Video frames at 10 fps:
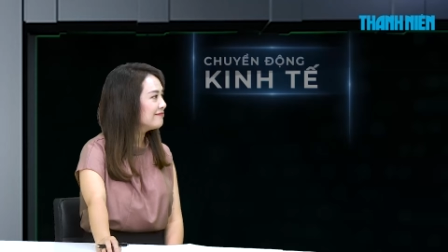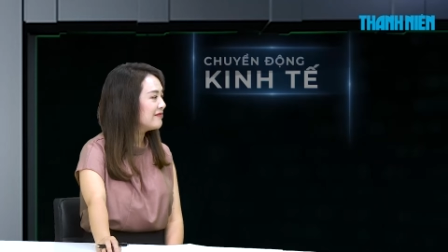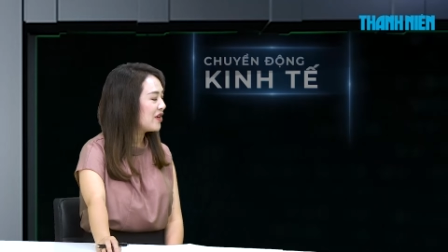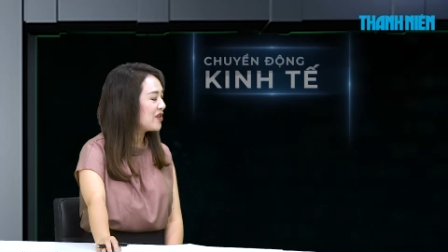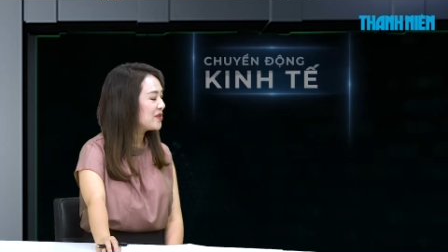
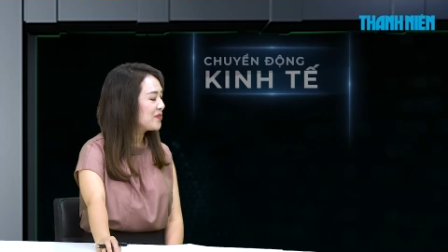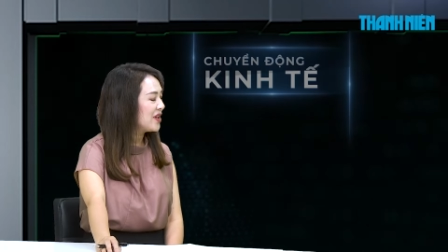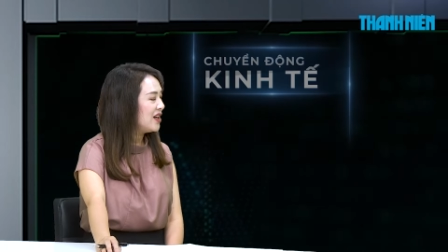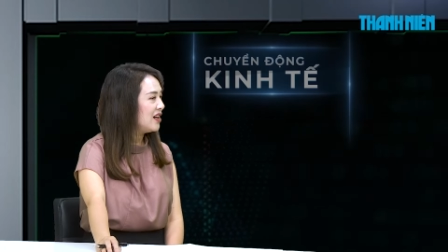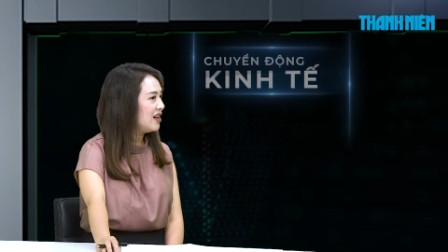Dạ vâng.
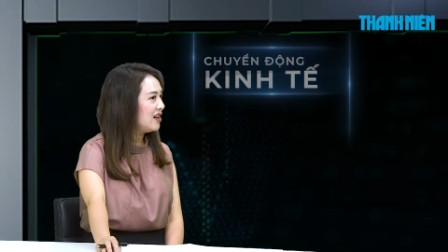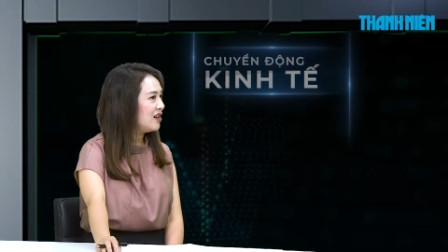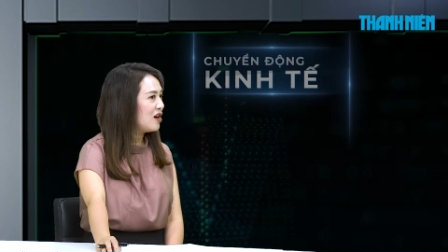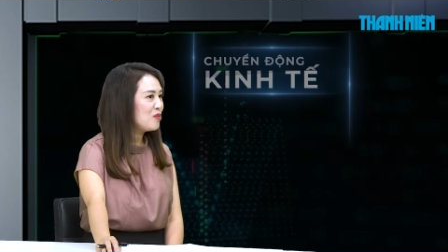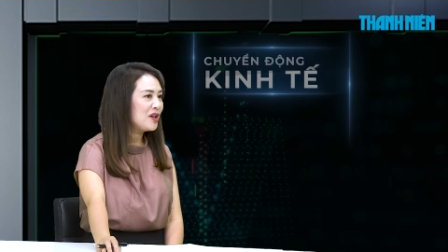À,
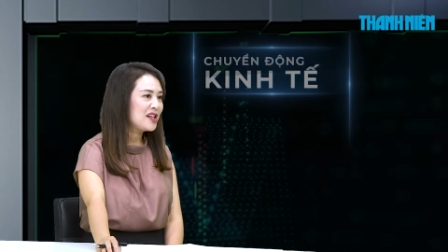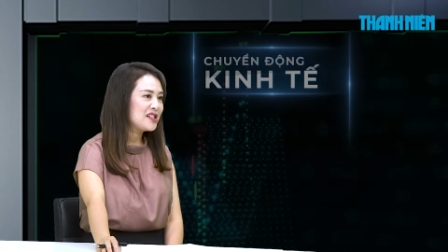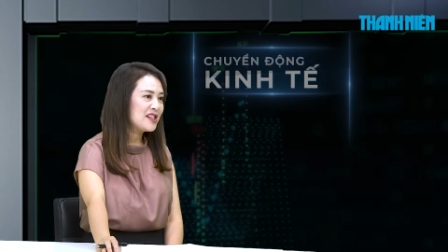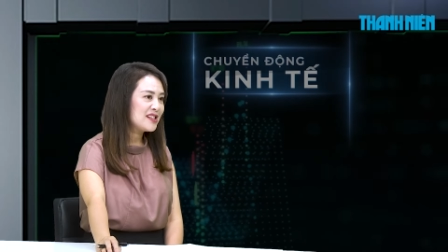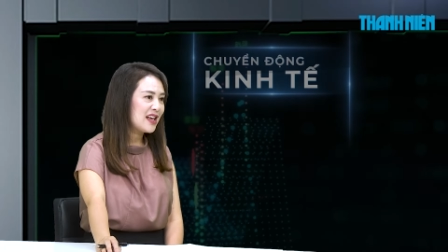ông có thể
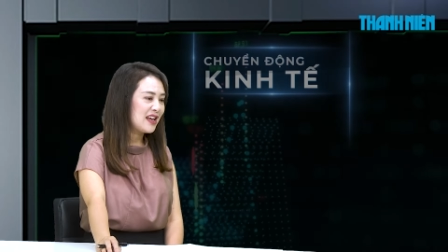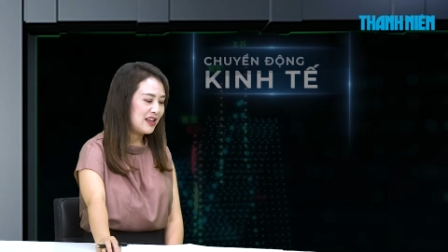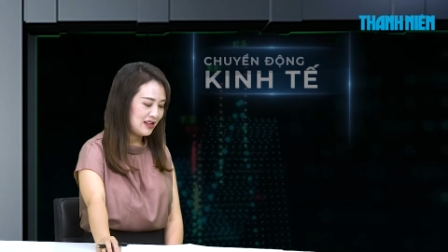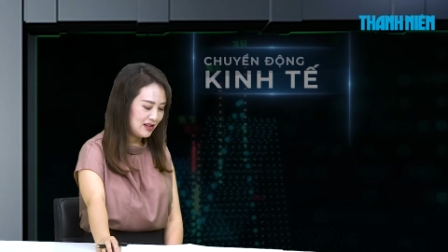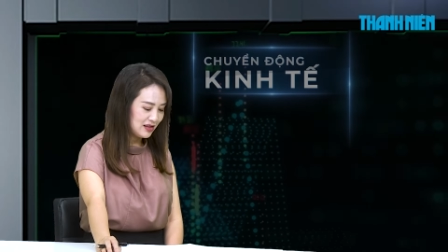chia sẻ
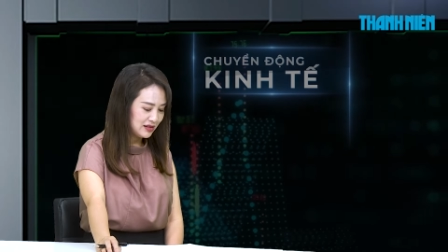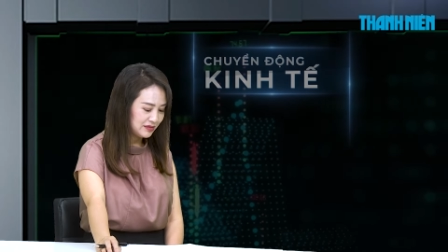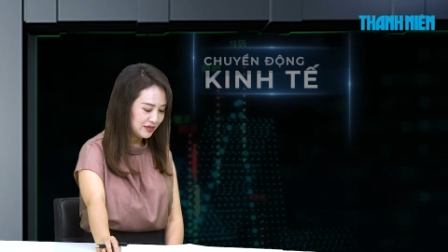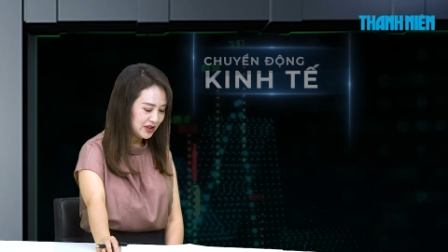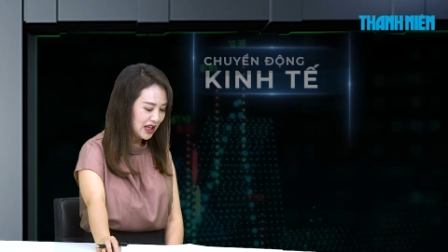ờ,
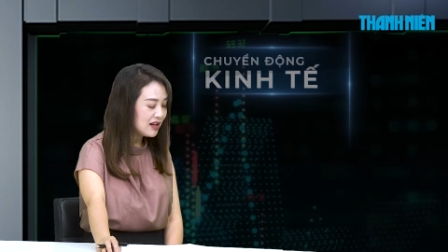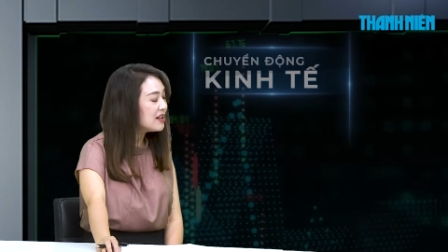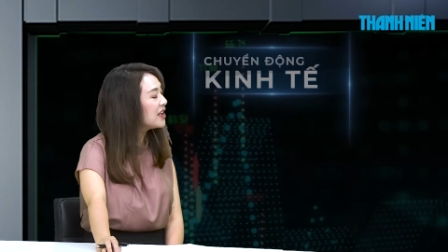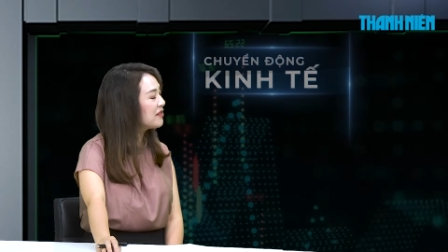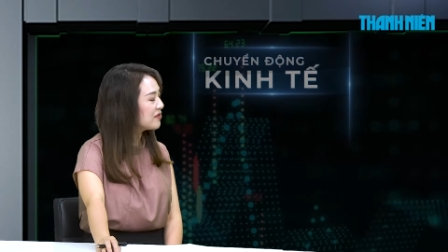những cái lợi
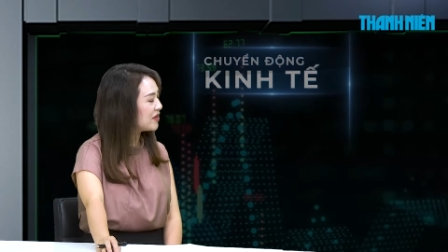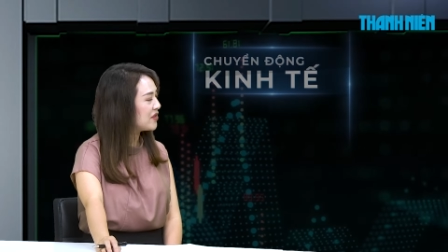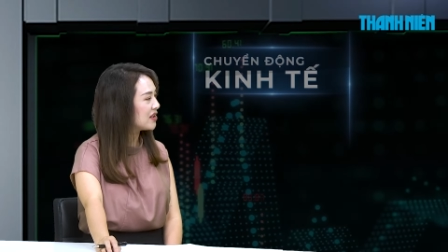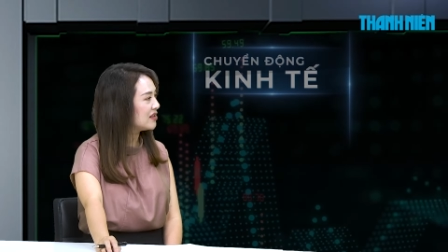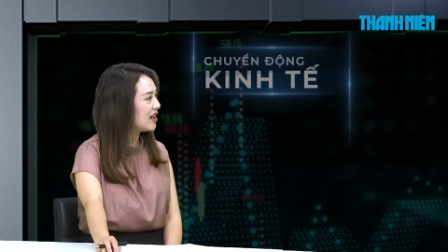ích về
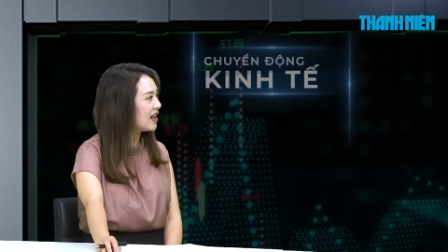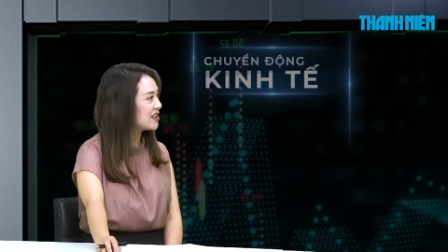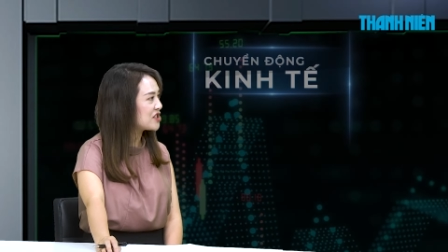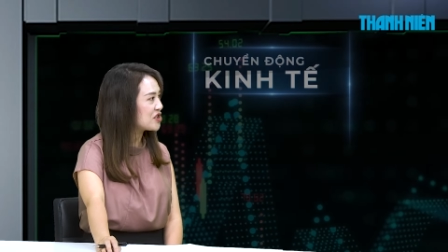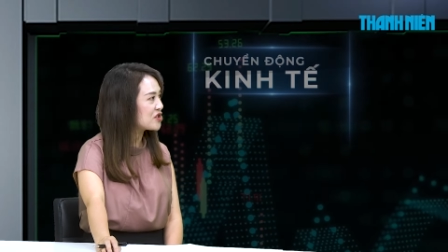việc nâng hạn thị
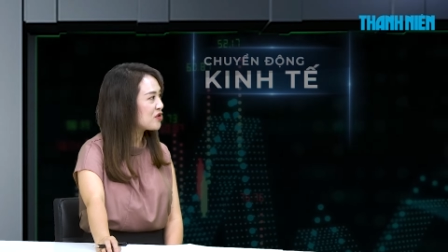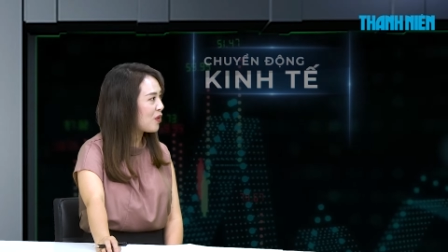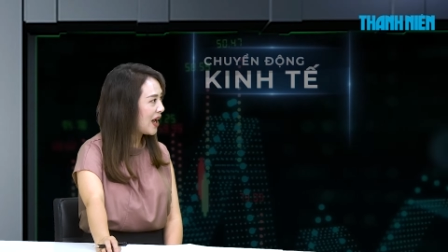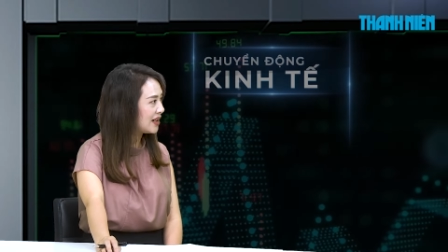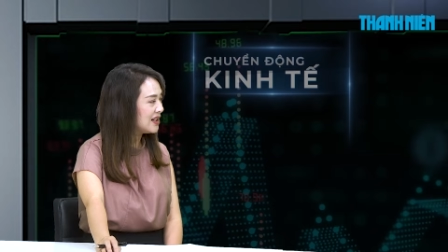trường chứng
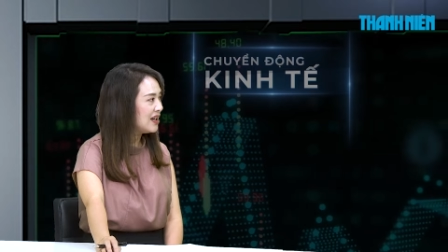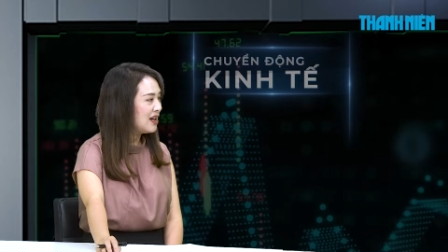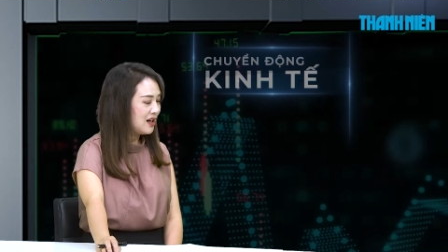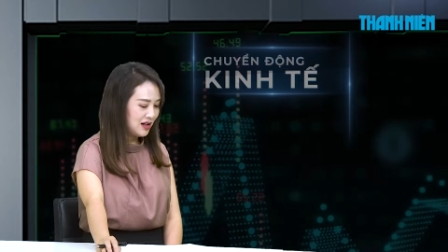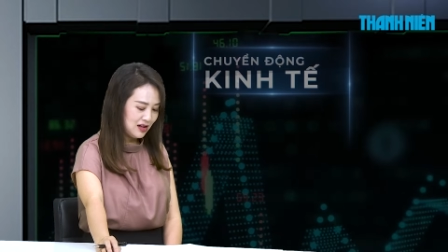khoán
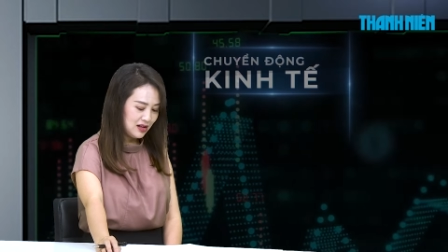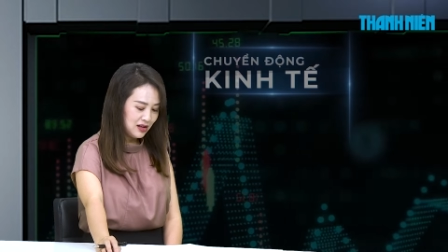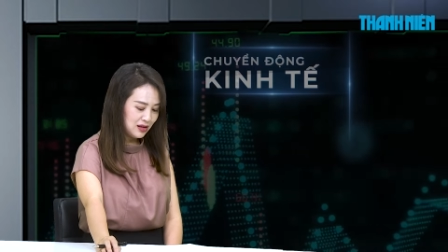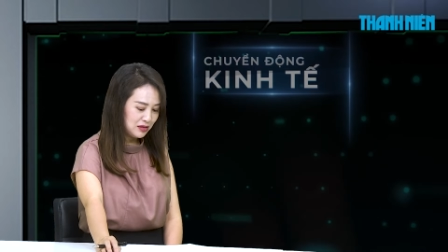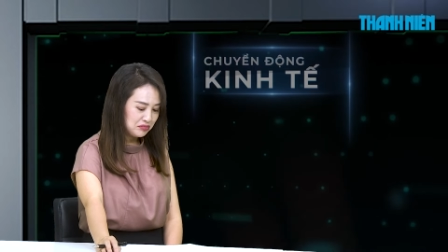
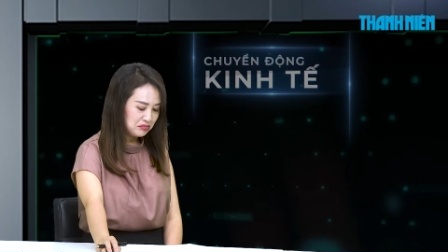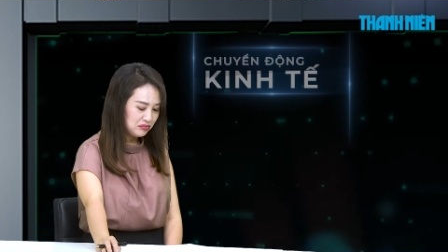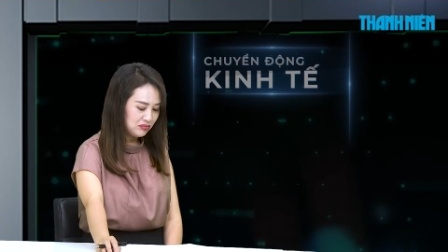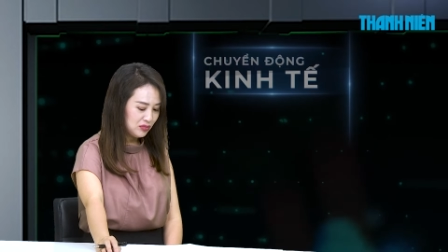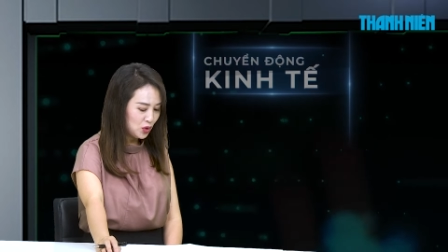à,
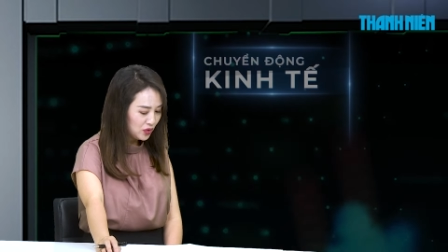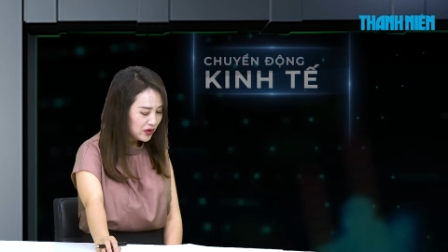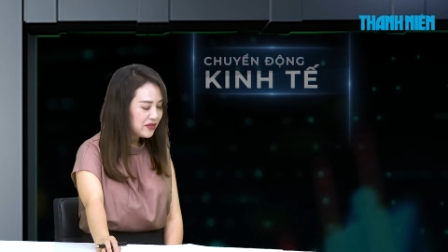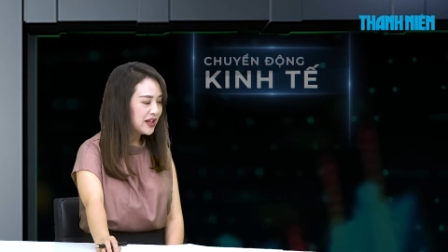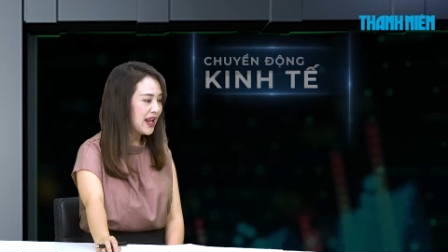đối với
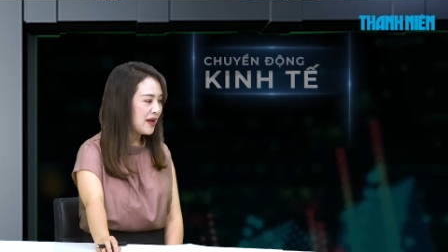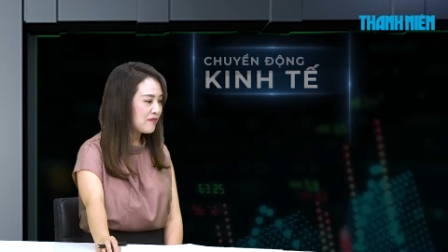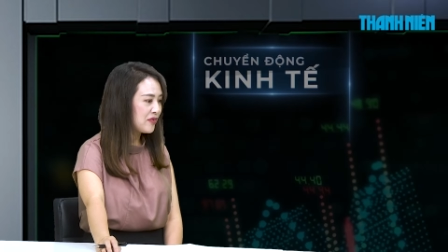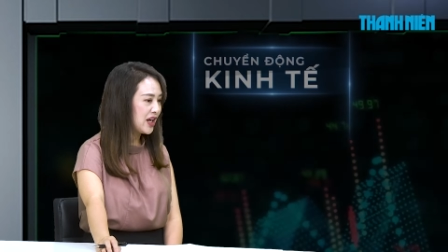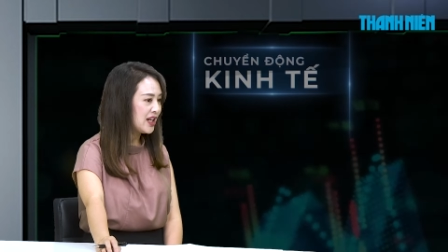Việt Nam
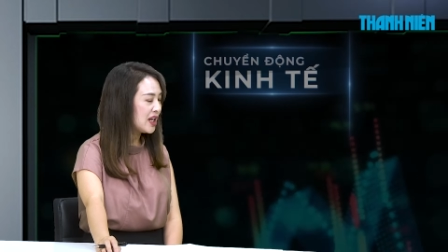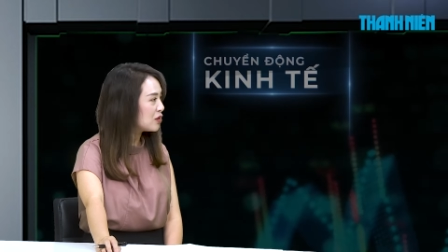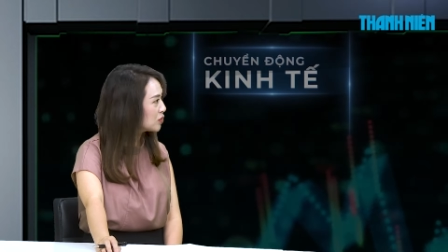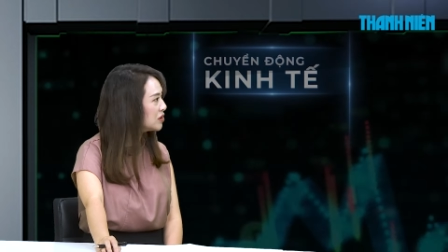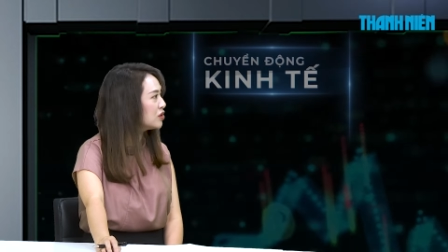và các nhà đầu
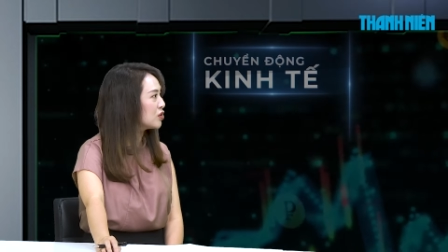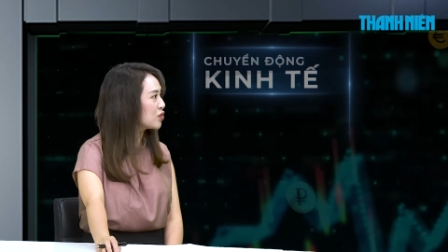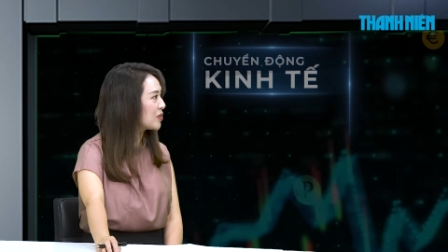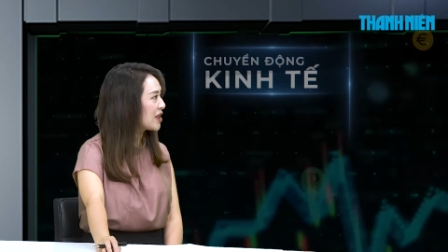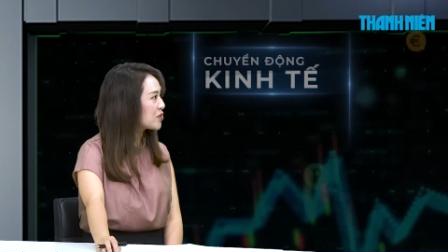tư của
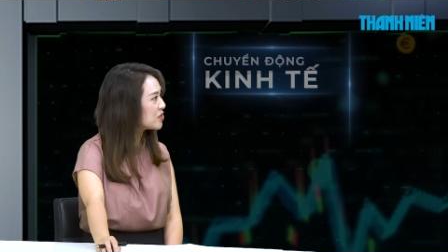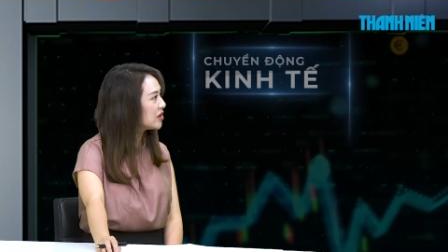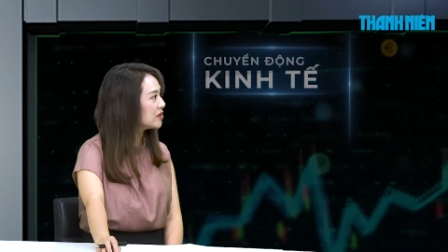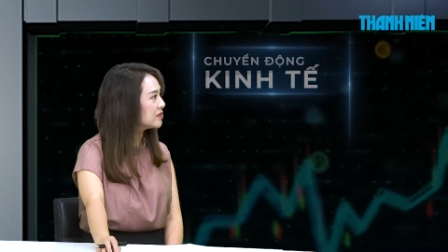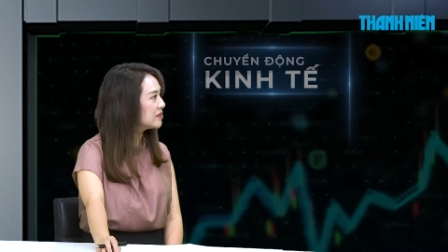chúng ta trong nước không?